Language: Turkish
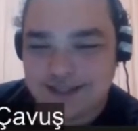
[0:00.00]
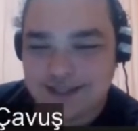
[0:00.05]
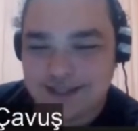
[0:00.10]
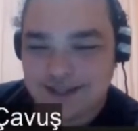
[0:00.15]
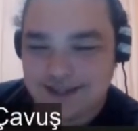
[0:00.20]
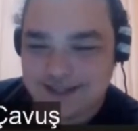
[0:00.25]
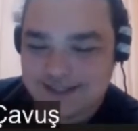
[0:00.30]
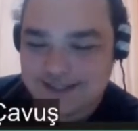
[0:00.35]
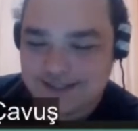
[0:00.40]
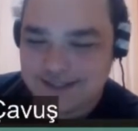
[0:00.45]

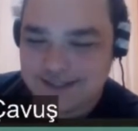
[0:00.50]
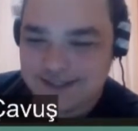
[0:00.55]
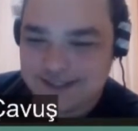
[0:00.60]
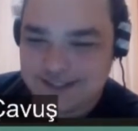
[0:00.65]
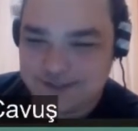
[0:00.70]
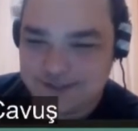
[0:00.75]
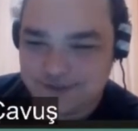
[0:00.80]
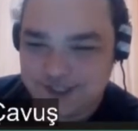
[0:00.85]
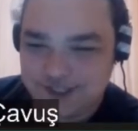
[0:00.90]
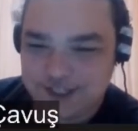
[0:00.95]
aslında
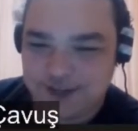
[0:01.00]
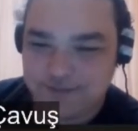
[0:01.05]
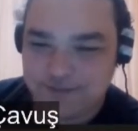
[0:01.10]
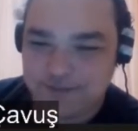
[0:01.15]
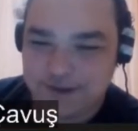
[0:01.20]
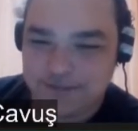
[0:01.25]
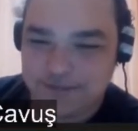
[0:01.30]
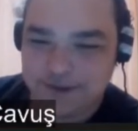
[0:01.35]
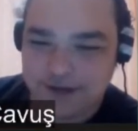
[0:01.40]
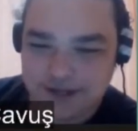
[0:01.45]
switch
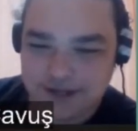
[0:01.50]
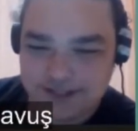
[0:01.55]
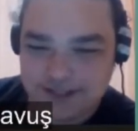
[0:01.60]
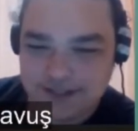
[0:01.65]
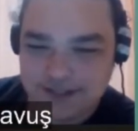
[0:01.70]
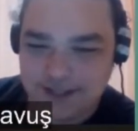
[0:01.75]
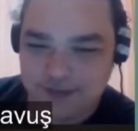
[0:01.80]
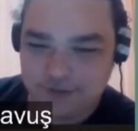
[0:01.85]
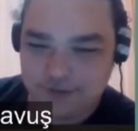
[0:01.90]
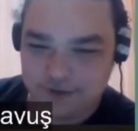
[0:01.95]
yapmayı
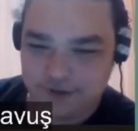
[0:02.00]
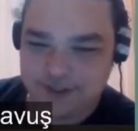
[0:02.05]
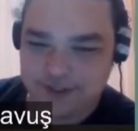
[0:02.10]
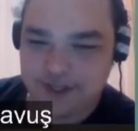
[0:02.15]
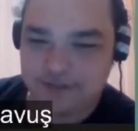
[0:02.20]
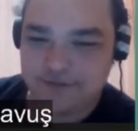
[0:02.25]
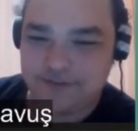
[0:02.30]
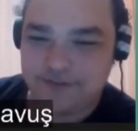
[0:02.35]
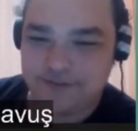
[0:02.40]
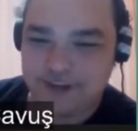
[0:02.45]
bıraktıktan sonra
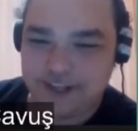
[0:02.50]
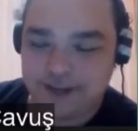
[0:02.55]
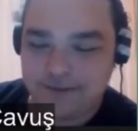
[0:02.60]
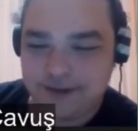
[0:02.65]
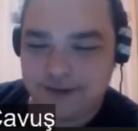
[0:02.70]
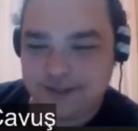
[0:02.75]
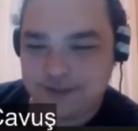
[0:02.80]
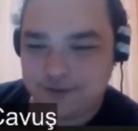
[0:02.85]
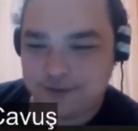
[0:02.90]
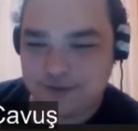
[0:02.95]
tam bir
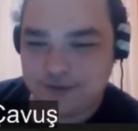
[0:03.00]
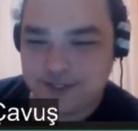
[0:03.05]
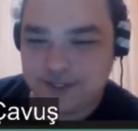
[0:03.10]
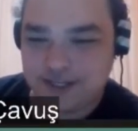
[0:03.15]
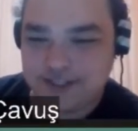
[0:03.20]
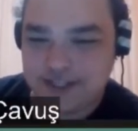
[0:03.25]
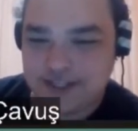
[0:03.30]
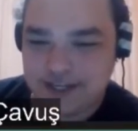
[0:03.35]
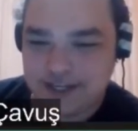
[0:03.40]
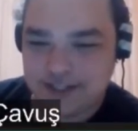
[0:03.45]
Fenerbahçe
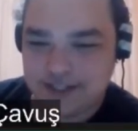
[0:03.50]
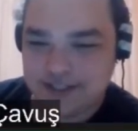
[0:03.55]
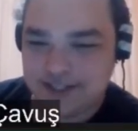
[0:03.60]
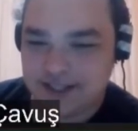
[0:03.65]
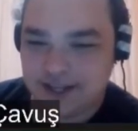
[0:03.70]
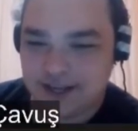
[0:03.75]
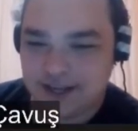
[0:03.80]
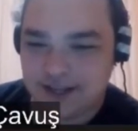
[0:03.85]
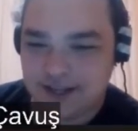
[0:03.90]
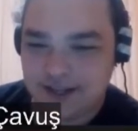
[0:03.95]
yükselişe geçti.
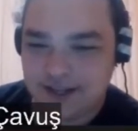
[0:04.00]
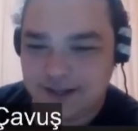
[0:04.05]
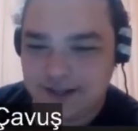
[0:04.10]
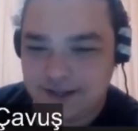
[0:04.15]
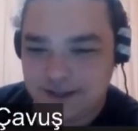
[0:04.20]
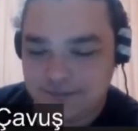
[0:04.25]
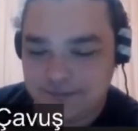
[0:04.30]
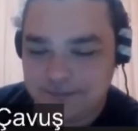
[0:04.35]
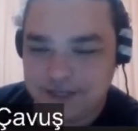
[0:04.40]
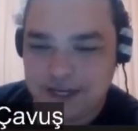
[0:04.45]
Daha
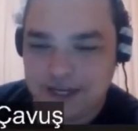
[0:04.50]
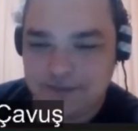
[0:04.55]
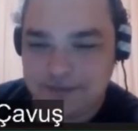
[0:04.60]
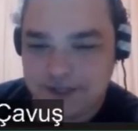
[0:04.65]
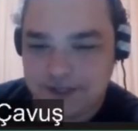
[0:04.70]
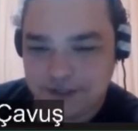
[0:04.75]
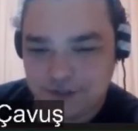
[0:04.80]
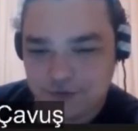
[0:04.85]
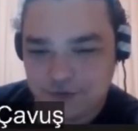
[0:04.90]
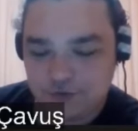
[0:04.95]

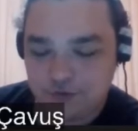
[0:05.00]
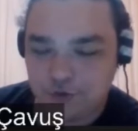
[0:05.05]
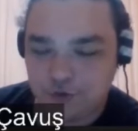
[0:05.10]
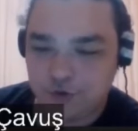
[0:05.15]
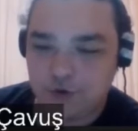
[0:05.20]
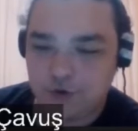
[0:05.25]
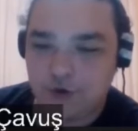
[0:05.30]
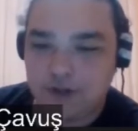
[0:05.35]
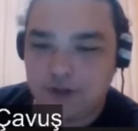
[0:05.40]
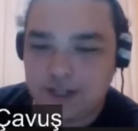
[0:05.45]
birebiri çok
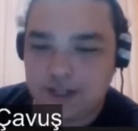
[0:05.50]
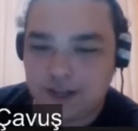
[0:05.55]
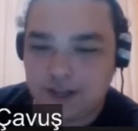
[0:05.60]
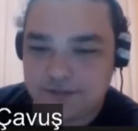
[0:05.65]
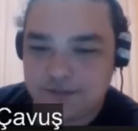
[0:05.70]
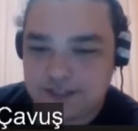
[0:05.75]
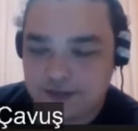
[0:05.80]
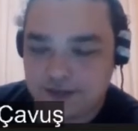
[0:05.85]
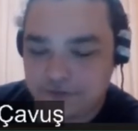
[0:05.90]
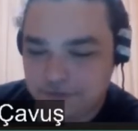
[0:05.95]
kovalayan bir
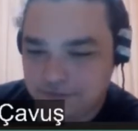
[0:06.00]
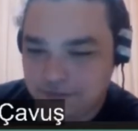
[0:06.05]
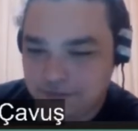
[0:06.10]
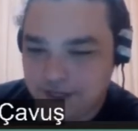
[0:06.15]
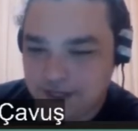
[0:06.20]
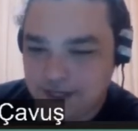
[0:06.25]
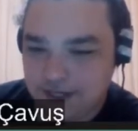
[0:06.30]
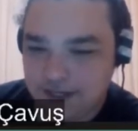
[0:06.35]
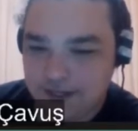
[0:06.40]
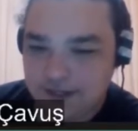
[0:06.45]

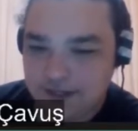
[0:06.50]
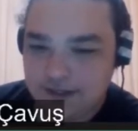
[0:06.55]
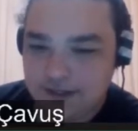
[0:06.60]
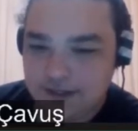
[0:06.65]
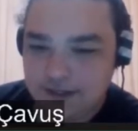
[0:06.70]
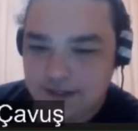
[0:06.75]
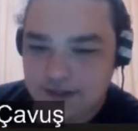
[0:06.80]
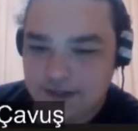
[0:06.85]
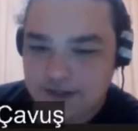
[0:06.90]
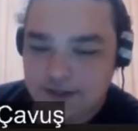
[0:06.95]
savunmayla.
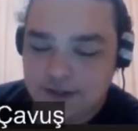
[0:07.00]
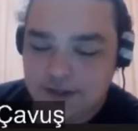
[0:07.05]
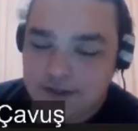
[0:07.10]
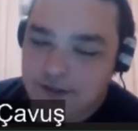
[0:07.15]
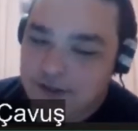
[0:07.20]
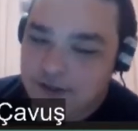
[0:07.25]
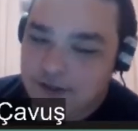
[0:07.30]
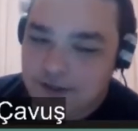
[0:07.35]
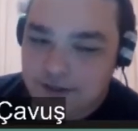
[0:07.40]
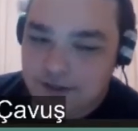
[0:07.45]

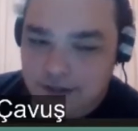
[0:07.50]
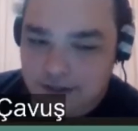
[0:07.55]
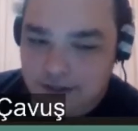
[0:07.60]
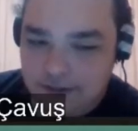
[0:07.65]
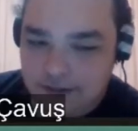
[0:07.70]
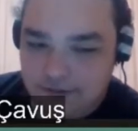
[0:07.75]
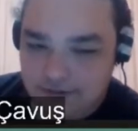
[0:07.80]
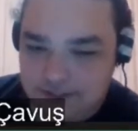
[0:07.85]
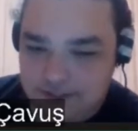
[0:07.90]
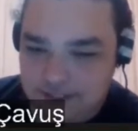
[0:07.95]

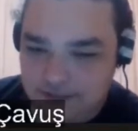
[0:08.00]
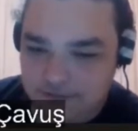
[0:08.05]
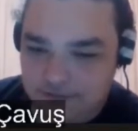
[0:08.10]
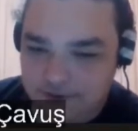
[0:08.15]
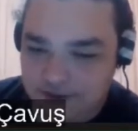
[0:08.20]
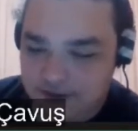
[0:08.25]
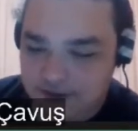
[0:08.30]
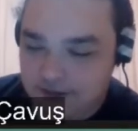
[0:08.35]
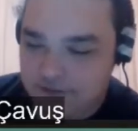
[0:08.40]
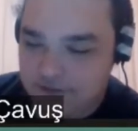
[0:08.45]
İşte
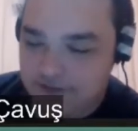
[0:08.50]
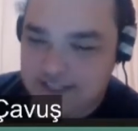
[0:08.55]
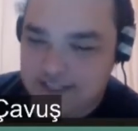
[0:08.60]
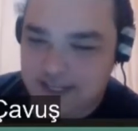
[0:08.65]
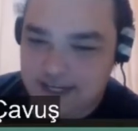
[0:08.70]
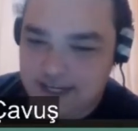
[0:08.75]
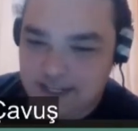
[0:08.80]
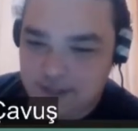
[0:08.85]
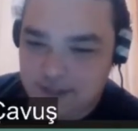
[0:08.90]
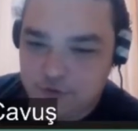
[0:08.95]

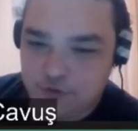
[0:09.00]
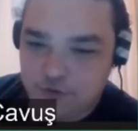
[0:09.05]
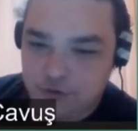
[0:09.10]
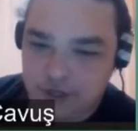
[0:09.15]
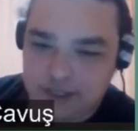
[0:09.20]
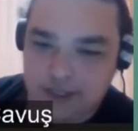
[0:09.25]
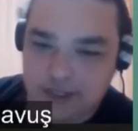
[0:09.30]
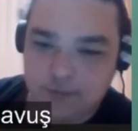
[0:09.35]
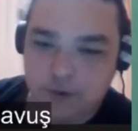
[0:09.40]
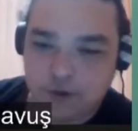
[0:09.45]
Veseli'yi
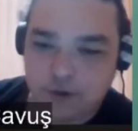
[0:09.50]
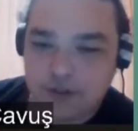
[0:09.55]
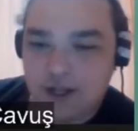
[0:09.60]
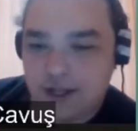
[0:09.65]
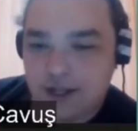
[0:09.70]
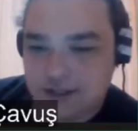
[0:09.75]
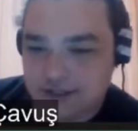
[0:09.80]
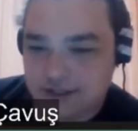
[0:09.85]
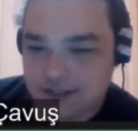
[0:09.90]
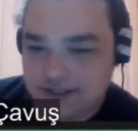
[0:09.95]
sürekli pota
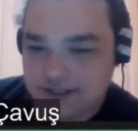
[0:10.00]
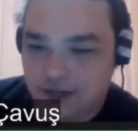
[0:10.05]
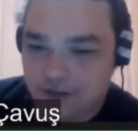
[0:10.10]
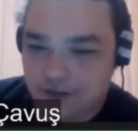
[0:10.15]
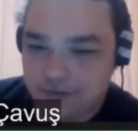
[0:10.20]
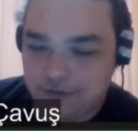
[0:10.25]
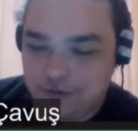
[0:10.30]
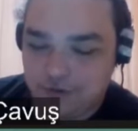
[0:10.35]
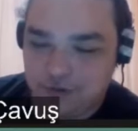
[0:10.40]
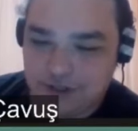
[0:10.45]
altına
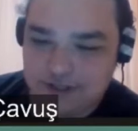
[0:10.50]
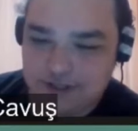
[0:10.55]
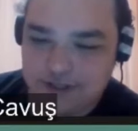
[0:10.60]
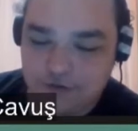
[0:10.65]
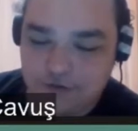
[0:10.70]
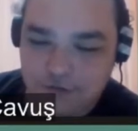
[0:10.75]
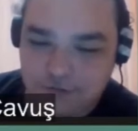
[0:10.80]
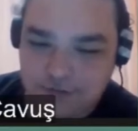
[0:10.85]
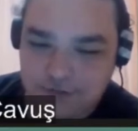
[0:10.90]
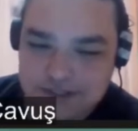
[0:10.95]
sabit tutan
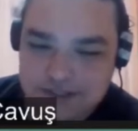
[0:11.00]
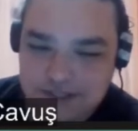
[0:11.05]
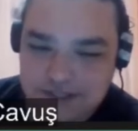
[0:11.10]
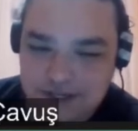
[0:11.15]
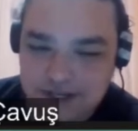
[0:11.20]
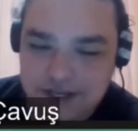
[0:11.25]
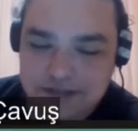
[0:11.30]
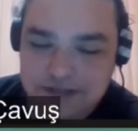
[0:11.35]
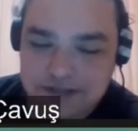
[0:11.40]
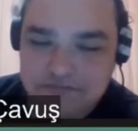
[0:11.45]

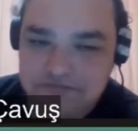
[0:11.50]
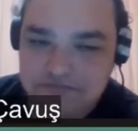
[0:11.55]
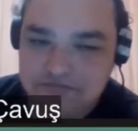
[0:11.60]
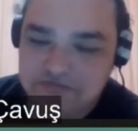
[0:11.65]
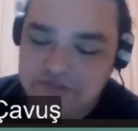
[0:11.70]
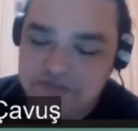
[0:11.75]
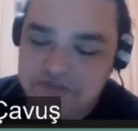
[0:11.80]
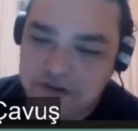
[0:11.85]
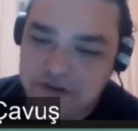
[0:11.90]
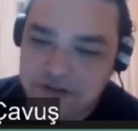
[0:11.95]
savunmasıyla
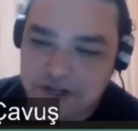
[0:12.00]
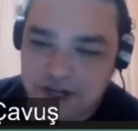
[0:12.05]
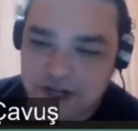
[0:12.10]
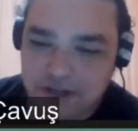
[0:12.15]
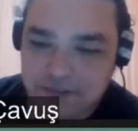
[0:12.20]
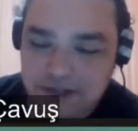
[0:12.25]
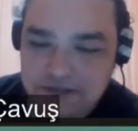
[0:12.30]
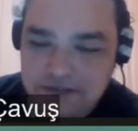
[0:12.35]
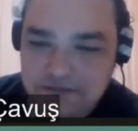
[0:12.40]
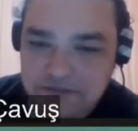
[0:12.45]
ona
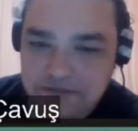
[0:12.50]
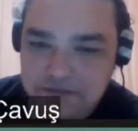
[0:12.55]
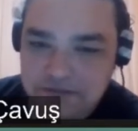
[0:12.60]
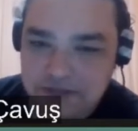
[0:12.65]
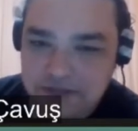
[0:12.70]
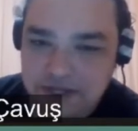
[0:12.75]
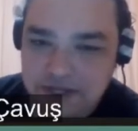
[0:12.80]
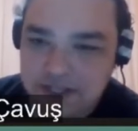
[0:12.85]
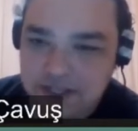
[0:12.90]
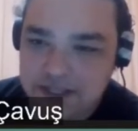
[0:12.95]
rağmen
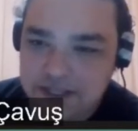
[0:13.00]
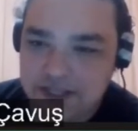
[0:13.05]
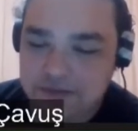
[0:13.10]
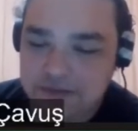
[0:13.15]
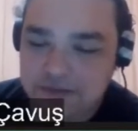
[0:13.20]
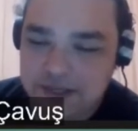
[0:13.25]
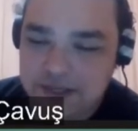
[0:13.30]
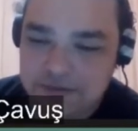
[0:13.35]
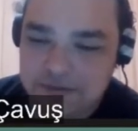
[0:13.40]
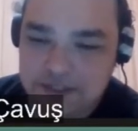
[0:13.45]
yine dediğim
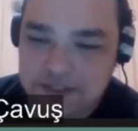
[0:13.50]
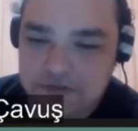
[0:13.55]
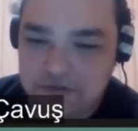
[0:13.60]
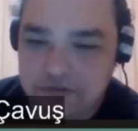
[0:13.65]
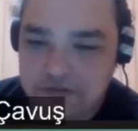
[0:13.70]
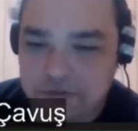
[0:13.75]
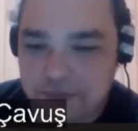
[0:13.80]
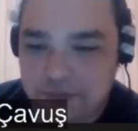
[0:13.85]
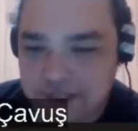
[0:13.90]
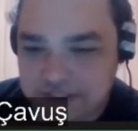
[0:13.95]
gibi iyi bir
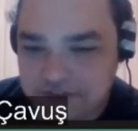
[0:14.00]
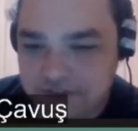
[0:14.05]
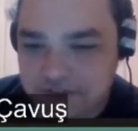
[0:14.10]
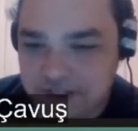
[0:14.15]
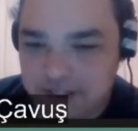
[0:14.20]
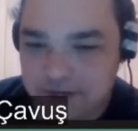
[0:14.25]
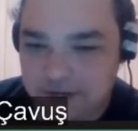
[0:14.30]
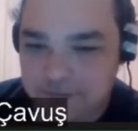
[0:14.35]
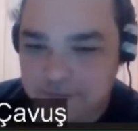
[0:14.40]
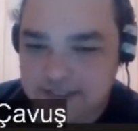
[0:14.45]
sezondu bence
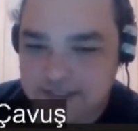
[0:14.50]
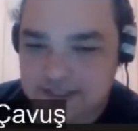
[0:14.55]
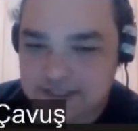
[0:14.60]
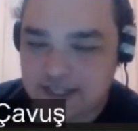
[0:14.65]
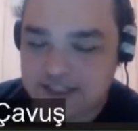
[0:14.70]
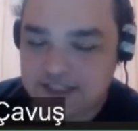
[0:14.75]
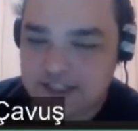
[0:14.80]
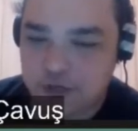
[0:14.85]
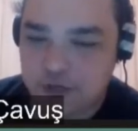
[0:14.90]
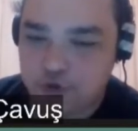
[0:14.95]
Fenerbahçe.
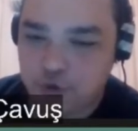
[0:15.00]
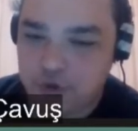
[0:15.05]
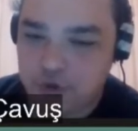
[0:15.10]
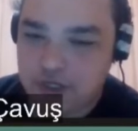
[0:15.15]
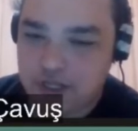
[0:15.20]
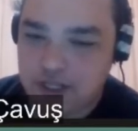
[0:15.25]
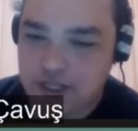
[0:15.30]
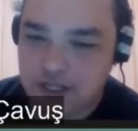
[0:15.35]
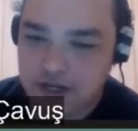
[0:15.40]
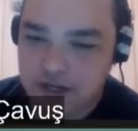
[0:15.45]
Hani şey çok
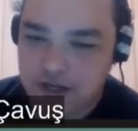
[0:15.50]
iyi değil,